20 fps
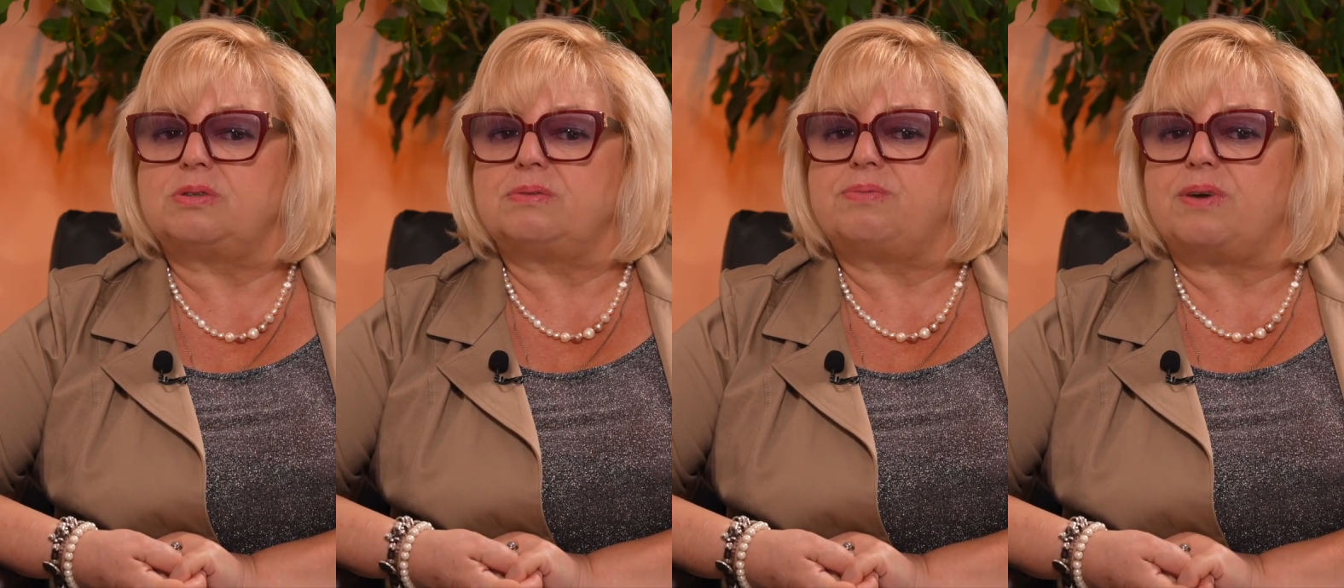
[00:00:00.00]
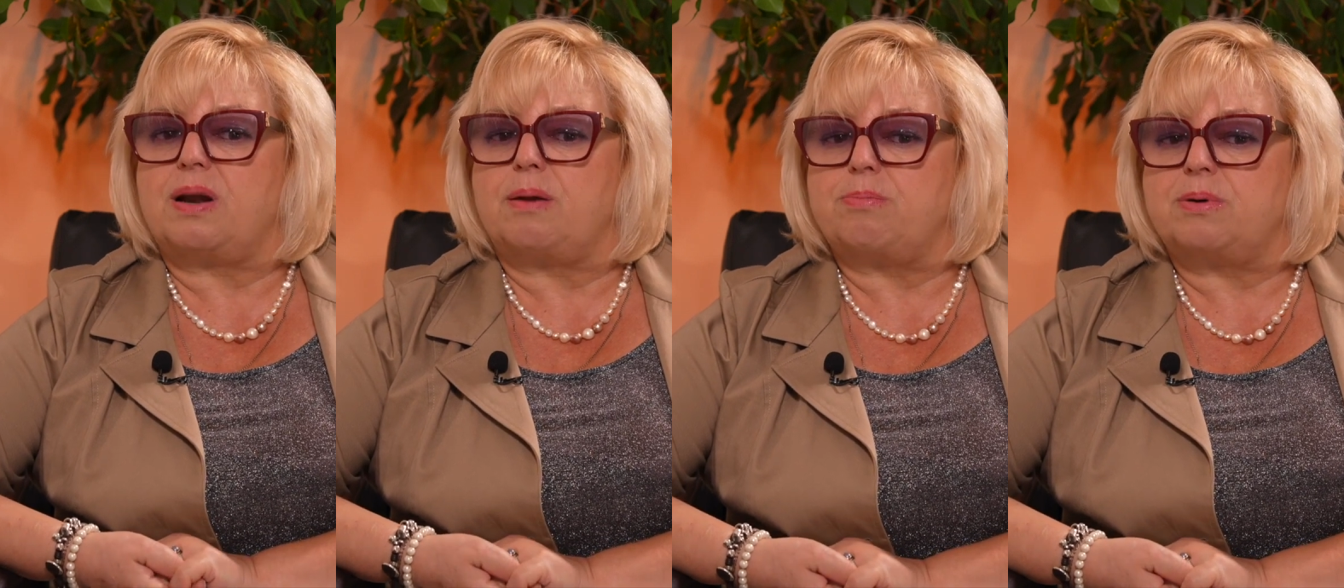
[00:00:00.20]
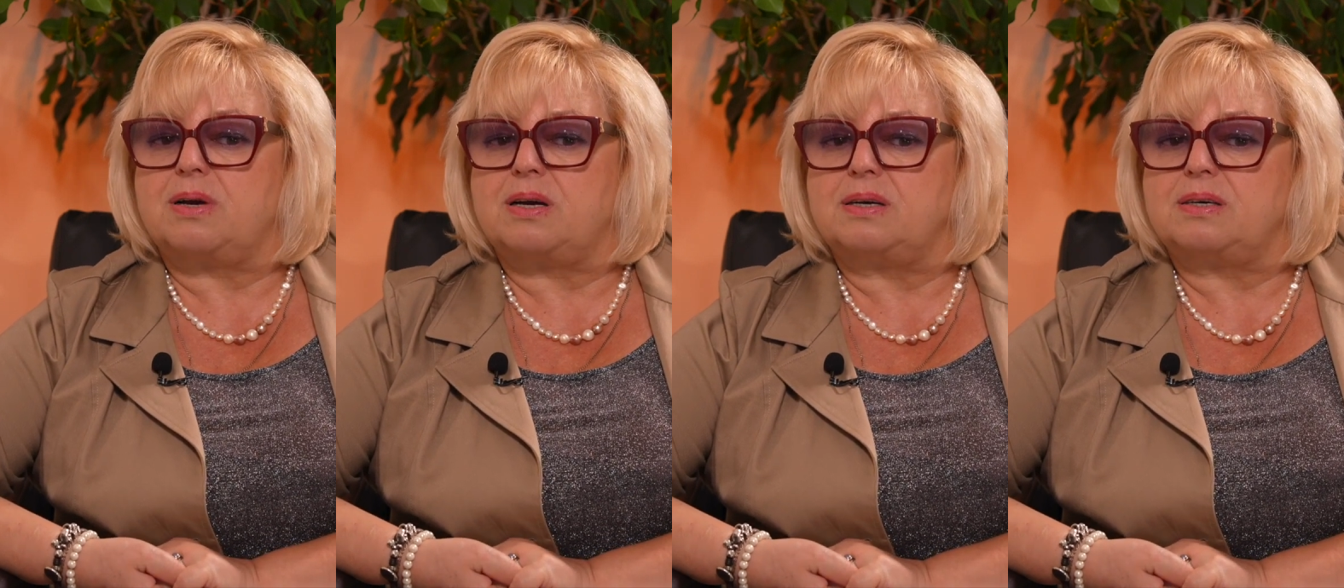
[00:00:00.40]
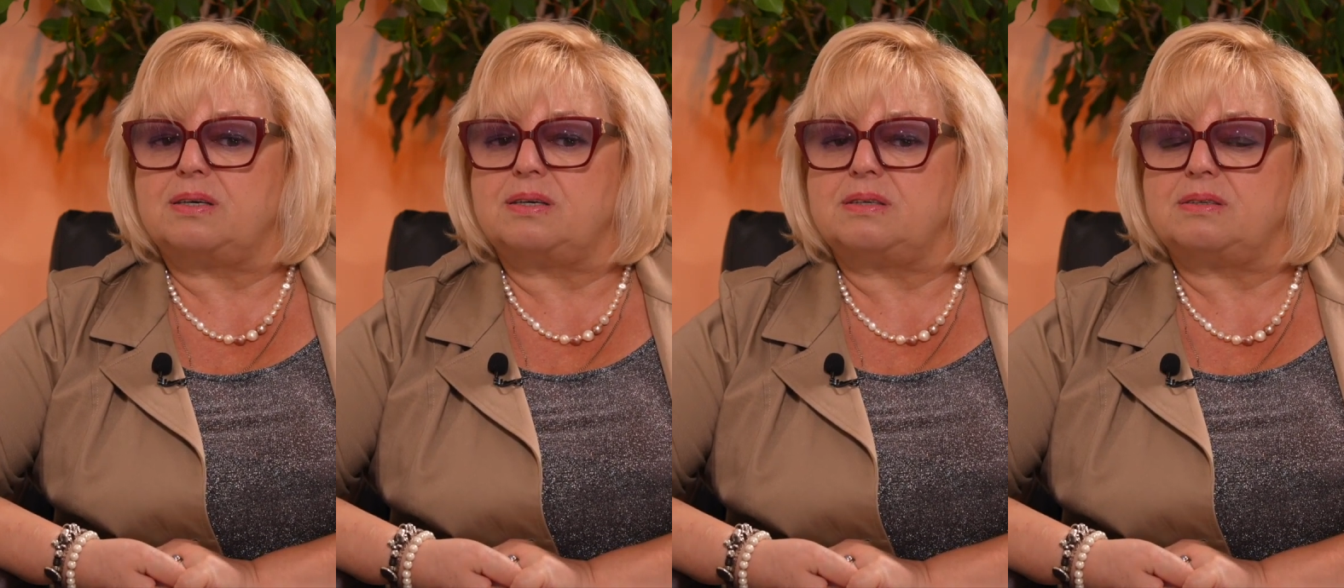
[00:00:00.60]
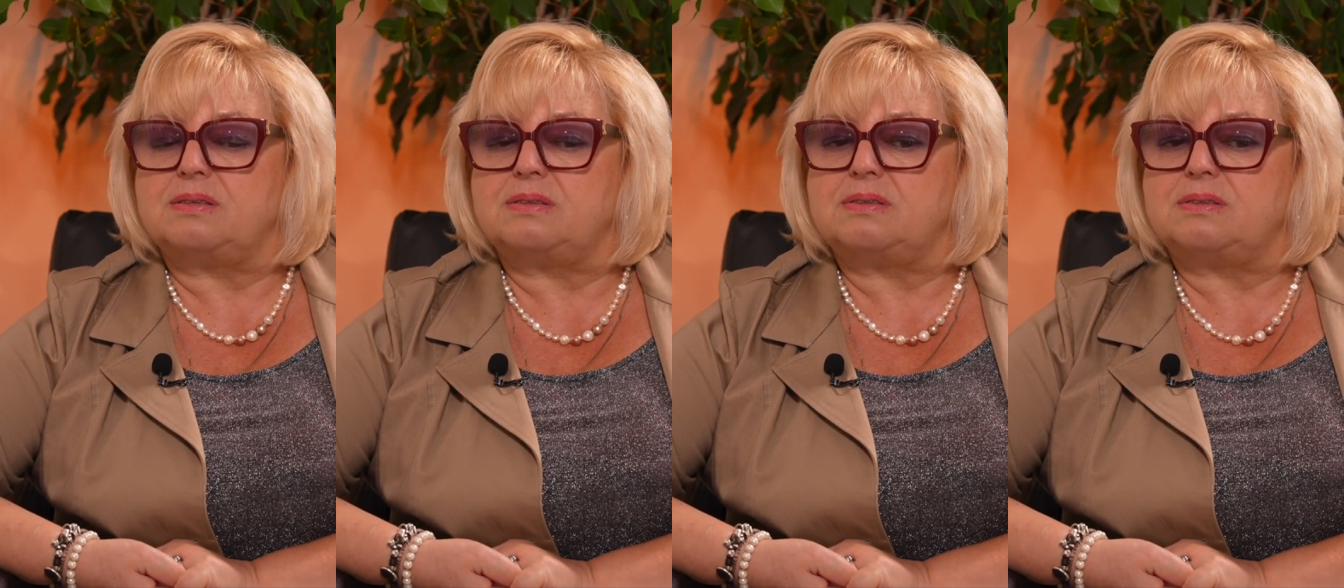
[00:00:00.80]
в
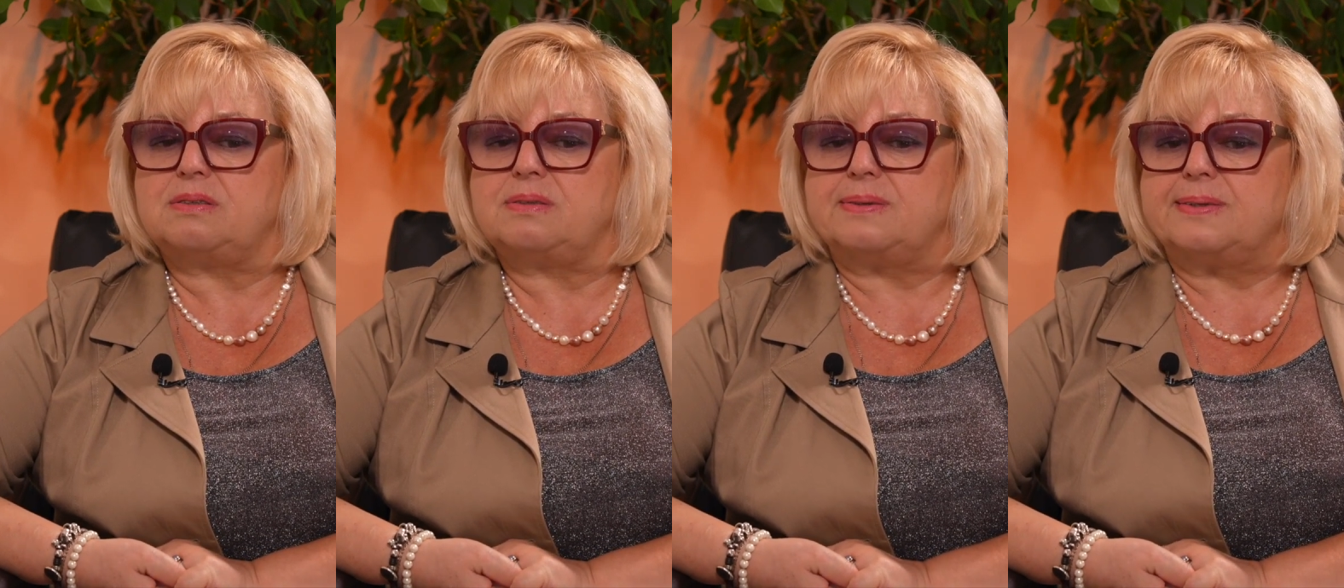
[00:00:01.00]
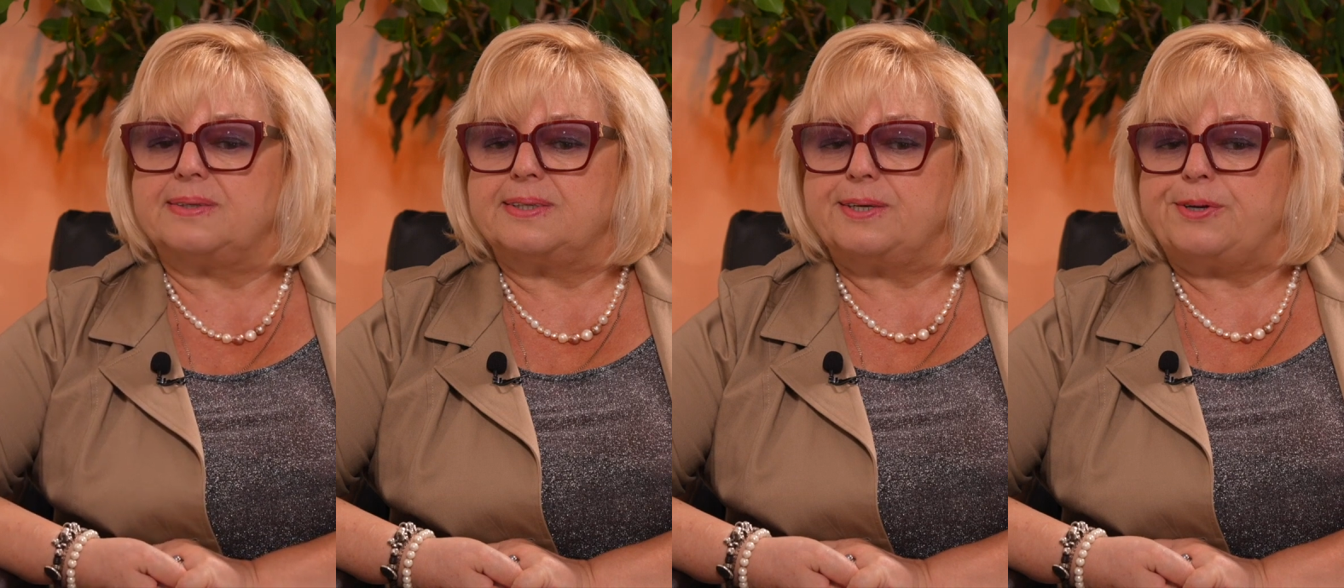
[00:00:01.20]
рамках э,